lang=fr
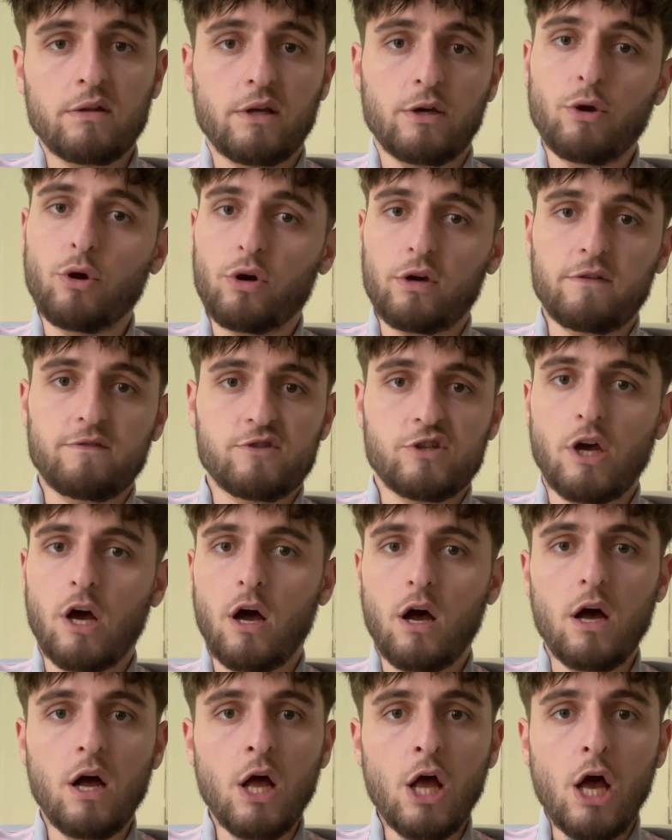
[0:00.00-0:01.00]
D'ailleurs, il faisait
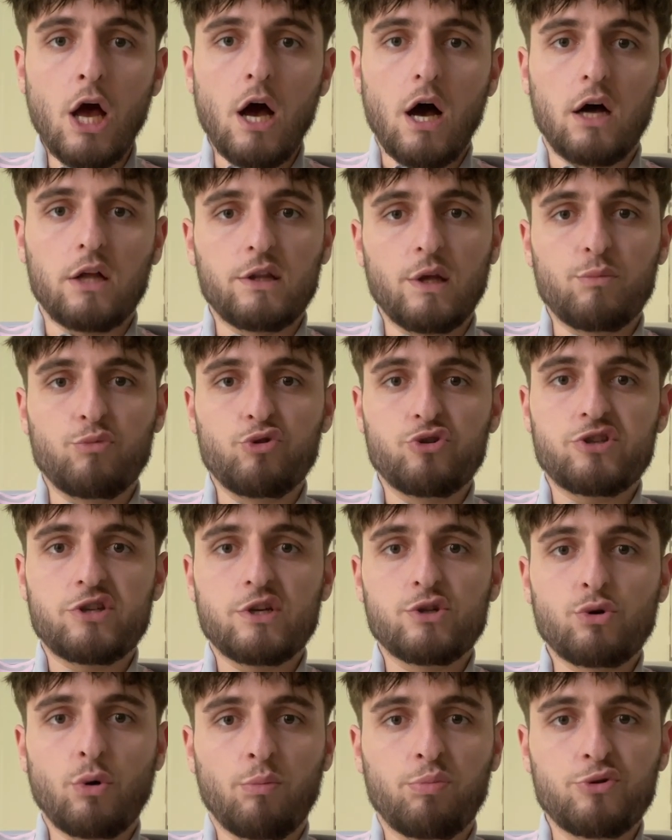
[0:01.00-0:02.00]
un début de
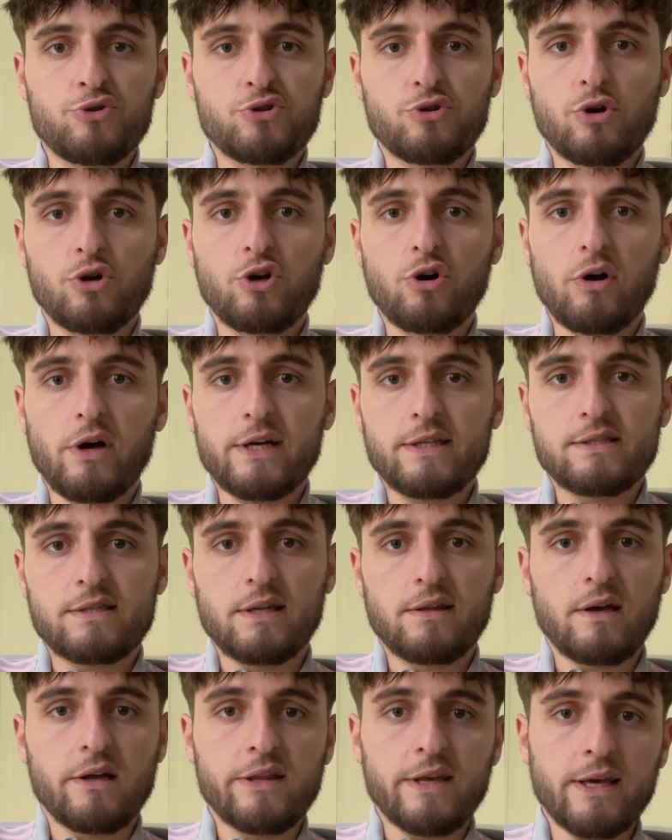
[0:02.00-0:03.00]
saison plus que correct
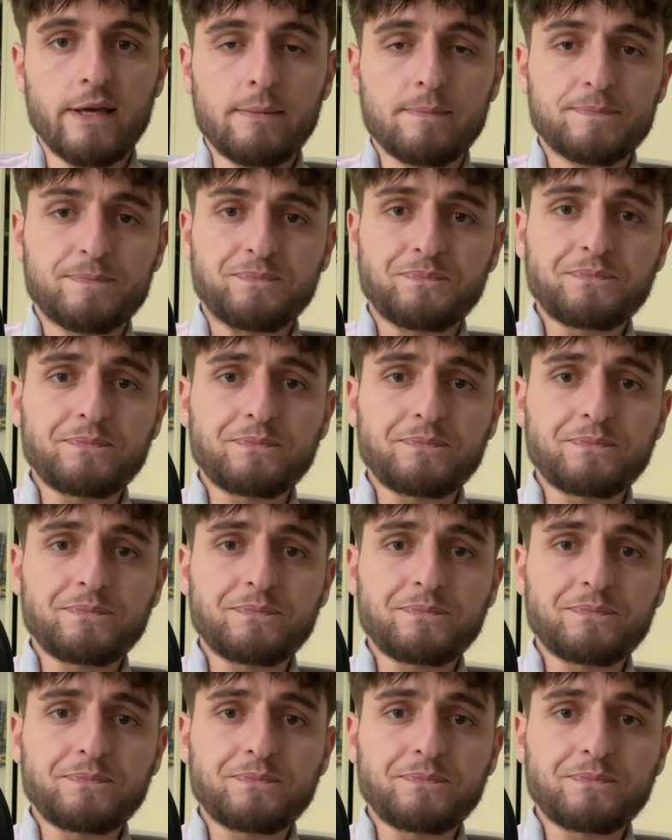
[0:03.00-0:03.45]
cette année.